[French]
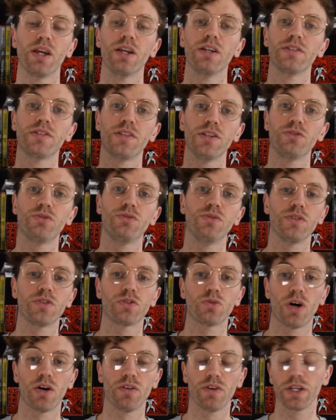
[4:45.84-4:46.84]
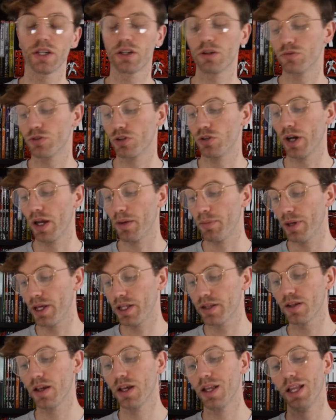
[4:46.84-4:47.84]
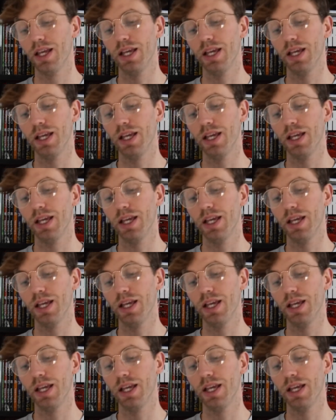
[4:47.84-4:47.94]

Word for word: c'est une histoire vraie, comme je le répète.